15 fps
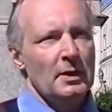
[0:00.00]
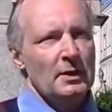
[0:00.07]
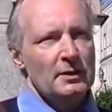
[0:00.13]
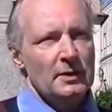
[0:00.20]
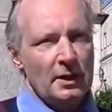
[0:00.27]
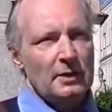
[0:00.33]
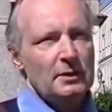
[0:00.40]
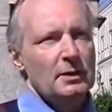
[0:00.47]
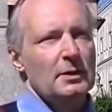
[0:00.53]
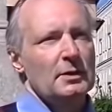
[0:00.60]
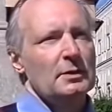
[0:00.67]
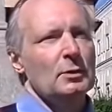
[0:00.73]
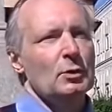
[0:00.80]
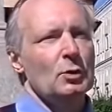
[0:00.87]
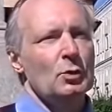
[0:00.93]
Kerker
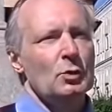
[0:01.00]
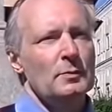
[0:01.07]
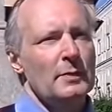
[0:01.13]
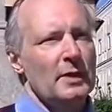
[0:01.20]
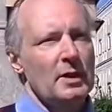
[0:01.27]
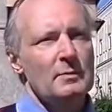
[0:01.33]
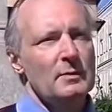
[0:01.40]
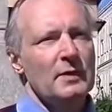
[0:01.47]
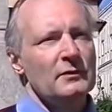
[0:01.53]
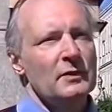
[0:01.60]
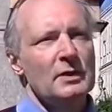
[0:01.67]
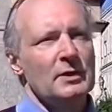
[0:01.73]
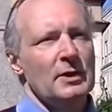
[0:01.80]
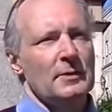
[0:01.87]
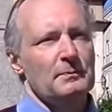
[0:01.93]
in Rom immer
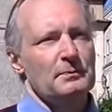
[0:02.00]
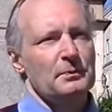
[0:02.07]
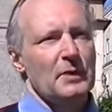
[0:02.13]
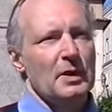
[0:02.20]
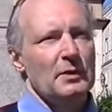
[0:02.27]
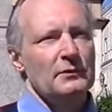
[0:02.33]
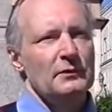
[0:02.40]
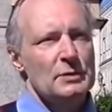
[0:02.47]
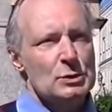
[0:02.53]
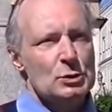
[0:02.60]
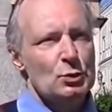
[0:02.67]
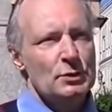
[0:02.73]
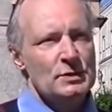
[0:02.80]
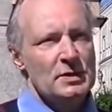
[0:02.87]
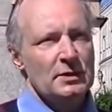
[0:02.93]
wieder
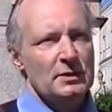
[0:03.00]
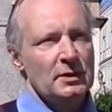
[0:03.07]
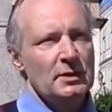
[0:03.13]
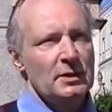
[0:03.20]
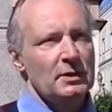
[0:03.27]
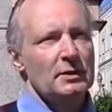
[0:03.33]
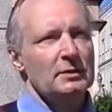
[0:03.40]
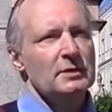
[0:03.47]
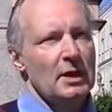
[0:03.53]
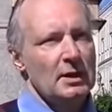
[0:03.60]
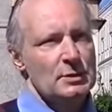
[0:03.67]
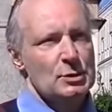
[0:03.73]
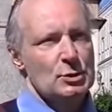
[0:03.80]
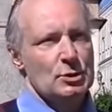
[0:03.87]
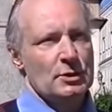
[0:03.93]
versucht, seine Lehre
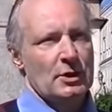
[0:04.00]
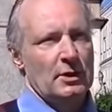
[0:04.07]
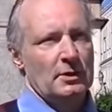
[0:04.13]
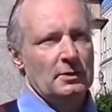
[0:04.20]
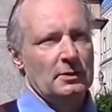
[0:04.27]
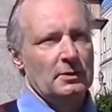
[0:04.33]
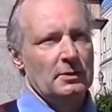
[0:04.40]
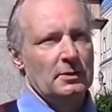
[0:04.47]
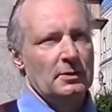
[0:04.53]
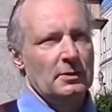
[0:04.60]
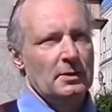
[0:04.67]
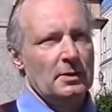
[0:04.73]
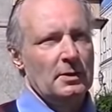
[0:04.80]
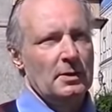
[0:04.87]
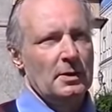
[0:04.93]
darzustellen.
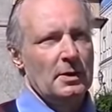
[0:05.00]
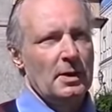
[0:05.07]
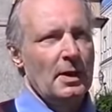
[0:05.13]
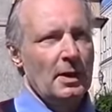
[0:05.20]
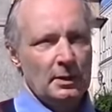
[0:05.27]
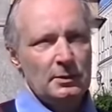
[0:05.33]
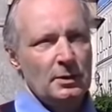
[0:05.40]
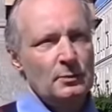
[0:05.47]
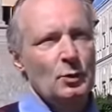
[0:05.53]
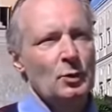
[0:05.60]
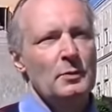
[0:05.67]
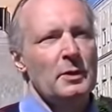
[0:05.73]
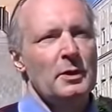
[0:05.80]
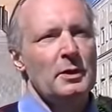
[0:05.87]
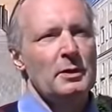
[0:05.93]
Er hat im
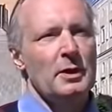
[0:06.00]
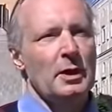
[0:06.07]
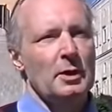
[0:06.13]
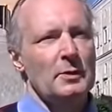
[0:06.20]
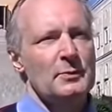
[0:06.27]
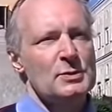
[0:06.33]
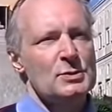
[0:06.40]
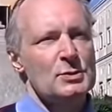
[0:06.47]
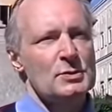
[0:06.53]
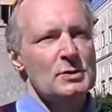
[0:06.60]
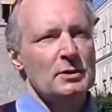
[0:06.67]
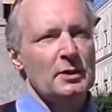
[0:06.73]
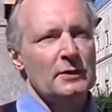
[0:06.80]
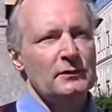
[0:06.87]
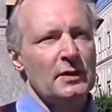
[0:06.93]
Übrigen auch bis zu
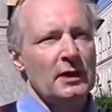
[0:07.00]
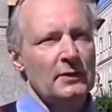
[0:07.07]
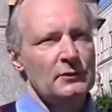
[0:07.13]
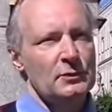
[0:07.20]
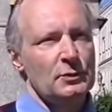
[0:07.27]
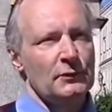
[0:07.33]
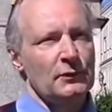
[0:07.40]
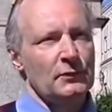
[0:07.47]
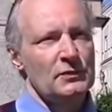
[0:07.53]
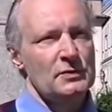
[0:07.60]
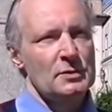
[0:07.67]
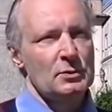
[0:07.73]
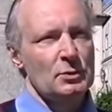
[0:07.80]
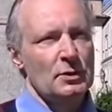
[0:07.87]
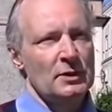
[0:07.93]
seiner Verhaftung
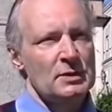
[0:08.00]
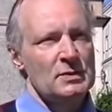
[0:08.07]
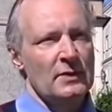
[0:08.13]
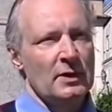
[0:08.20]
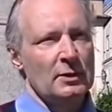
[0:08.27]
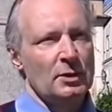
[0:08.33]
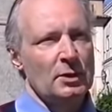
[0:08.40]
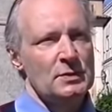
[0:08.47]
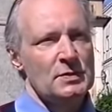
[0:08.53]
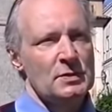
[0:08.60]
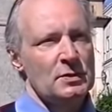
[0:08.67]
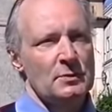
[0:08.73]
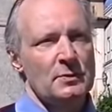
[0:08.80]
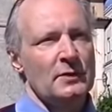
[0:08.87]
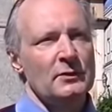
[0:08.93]

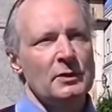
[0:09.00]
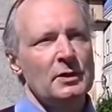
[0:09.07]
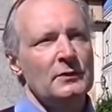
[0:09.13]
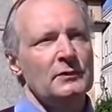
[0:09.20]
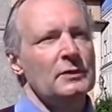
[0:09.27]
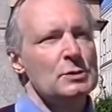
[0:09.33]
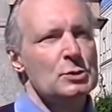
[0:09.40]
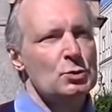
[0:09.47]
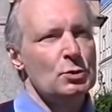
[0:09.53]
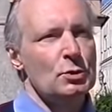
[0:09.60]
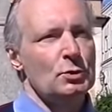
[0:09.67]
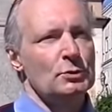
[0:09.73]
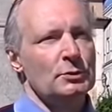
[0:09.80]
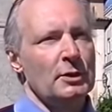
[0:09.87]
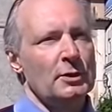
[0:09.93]
1592 immer wieder Versuche
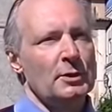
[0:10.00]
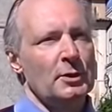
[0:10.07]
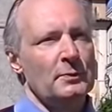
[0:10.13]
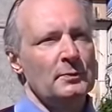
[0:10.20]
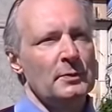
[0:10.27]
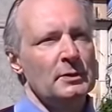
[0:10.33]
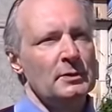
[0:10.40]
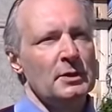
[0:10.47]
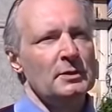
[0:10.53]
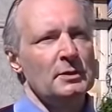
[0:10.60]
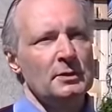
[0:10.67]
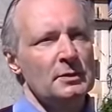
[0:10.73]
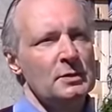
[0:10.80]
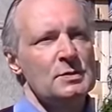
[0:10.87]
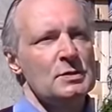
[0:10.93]
unternommen, mit der
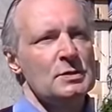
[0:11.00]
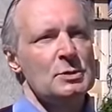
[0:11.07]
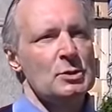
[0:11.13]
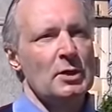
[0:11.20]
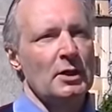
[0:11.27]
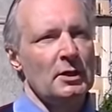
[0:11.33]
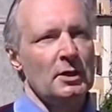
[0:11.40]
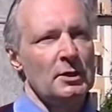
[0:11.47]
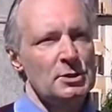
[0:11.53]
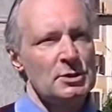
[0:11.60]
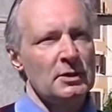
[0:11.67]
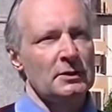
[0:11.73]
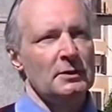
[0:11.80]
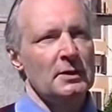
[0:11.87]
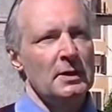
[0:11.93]
Kirche sich zu
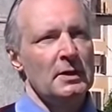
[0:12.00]
arrangieren.